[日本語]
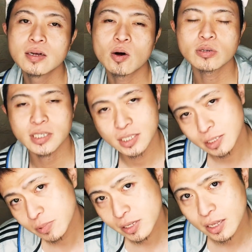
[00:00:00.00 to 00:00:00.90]
お久
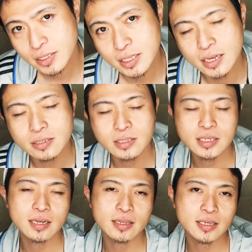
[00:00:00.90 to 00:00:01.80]
しぶりです。たひぬ
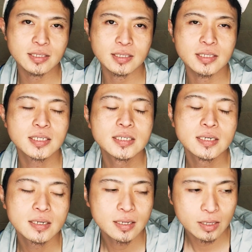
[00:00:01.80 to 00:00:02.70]
ちゃんです。
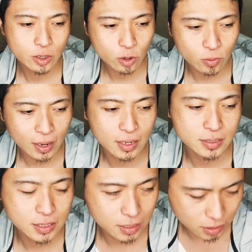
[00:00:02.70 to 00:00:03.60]
今日は
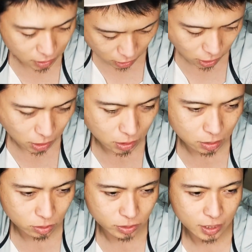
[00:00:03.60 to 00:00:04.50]
先日
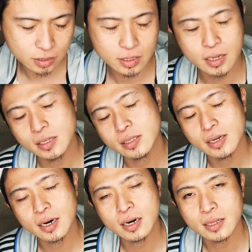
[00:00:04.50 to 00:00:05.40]
お亡くなりにな
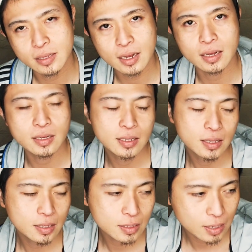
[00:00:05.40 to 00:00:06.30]
られた
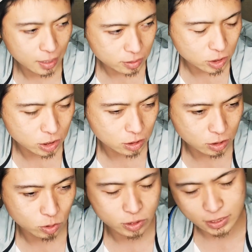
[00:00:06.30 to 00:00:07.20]
竹内
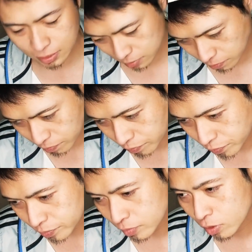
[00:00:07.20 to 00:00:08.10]
優子さ
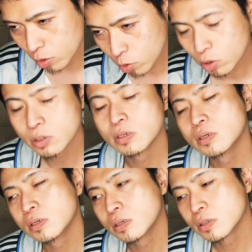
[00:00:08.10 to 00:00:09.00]
んの
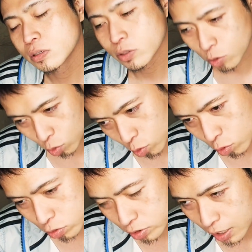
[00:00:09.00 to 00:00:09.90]
訃報
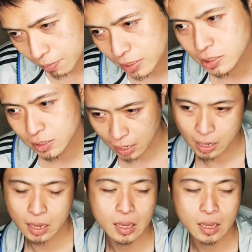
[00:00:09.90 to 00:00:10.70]
を受けまして、